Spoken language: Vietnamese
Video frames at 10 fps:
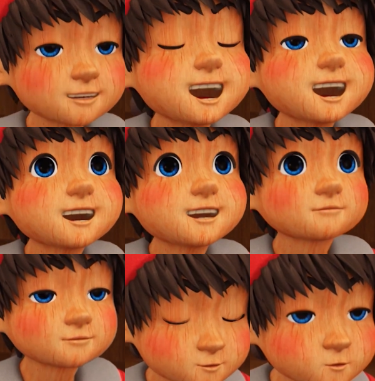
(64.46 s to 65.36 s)
À. À,
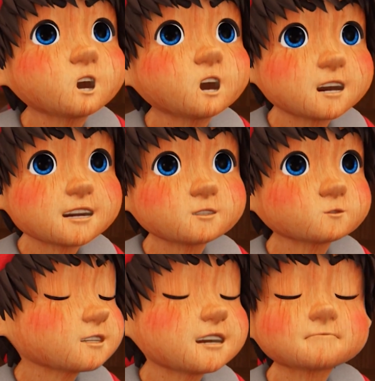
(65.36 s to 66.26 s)
đồ cha
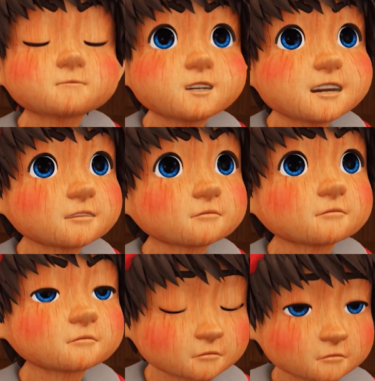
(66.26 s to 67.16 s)
mua đẹp quá.
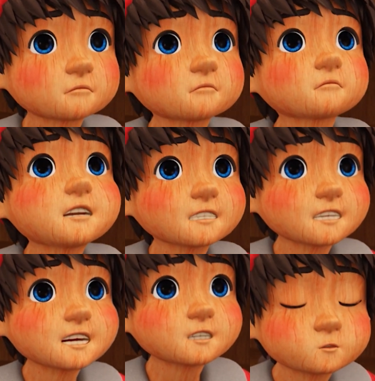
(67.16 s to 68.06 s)

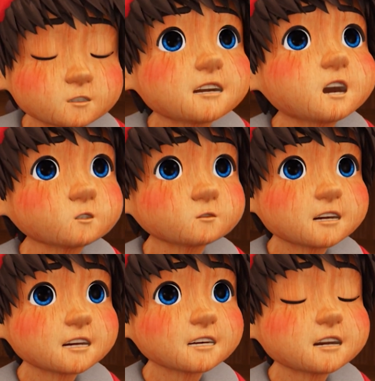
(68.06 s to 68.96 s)
Vậy đi học là
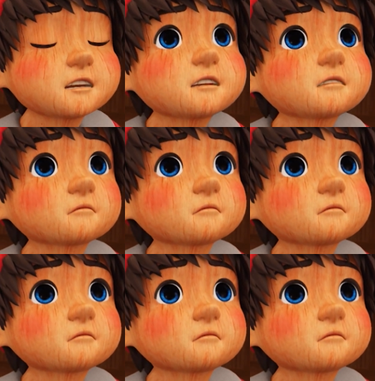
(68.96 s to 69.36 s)
sao hả cha?